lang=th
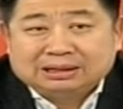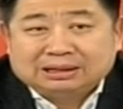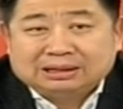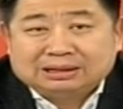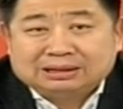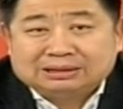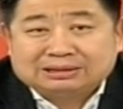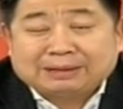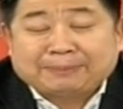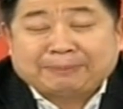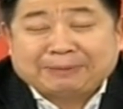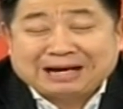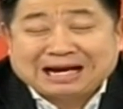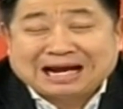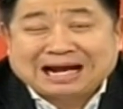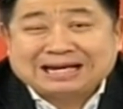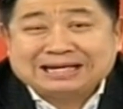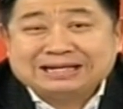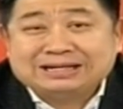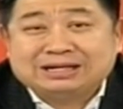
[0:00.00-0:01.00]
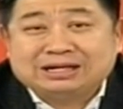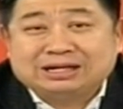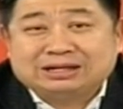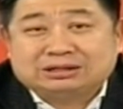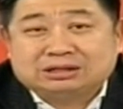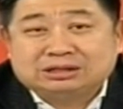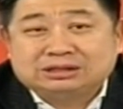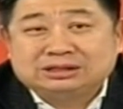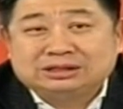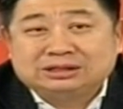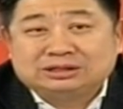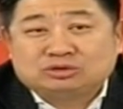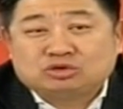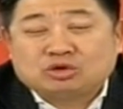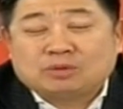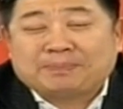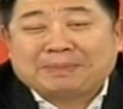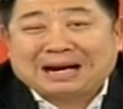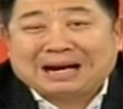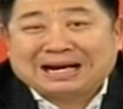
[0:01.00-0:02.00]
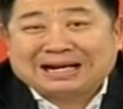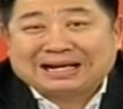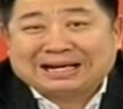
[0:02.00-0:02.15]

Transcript: แต่ปัญหาที่เกิดก็คือตัวแปร